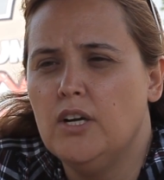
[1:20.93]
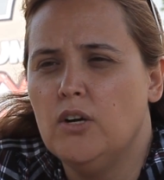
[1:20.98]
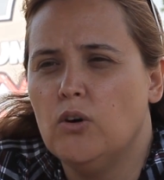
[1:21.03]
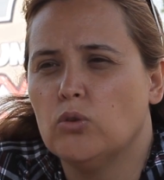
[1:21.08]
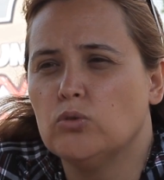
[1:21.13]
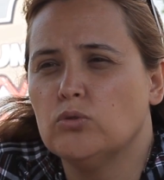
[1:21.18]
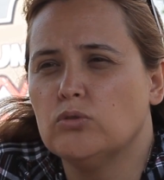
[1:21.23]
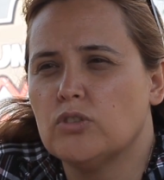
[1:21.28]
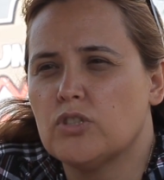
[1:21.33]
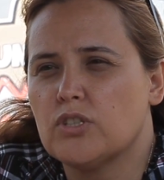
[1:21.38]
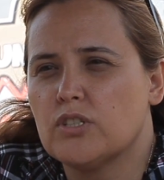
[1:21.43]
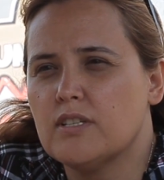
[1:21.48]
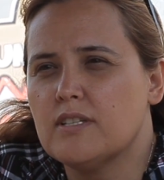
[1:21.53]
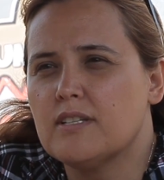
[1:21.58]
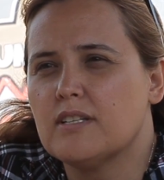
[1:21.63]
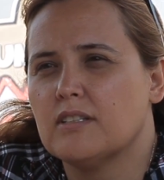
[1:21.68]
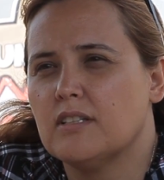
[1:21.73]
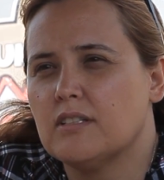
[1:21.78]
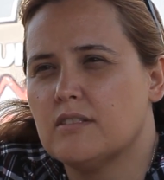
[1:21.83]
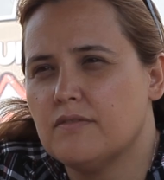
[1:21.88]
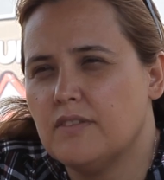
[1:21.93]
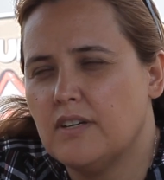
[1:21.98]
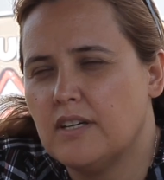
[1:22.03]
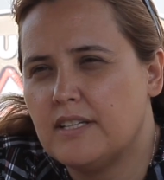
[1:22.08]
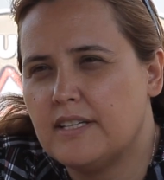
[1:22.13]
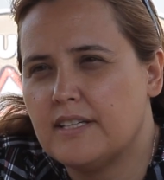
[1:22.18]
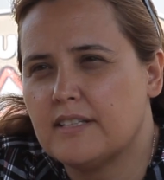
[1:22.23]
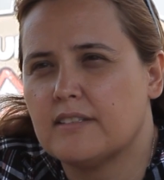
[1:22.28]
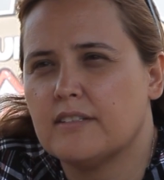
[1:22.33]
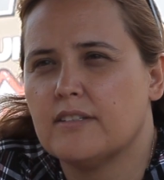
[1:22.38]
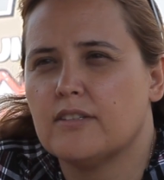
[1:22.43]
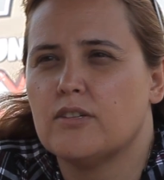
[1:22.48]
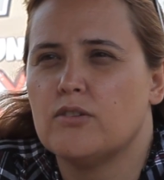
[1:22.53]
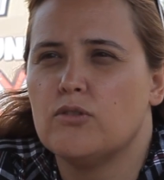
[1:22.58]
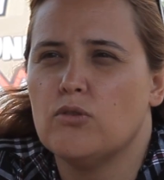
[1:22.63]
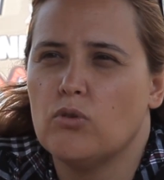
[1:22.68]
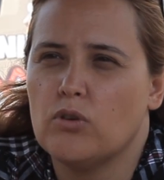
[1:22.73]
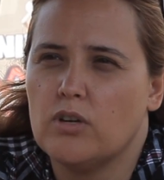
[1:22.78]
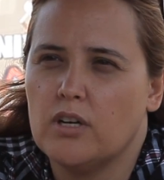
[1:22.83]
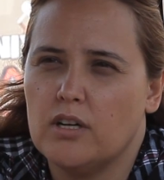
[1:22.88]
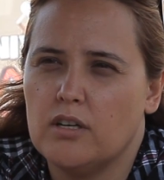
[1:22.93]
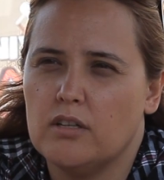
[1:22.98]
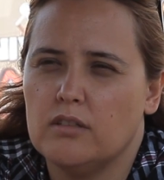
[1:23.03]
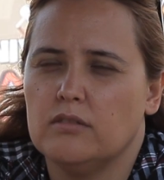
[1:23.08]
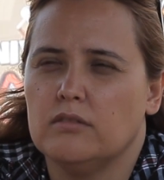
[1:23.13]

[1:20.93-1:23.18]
Onun dışında sanat faaliyetleri, yoga,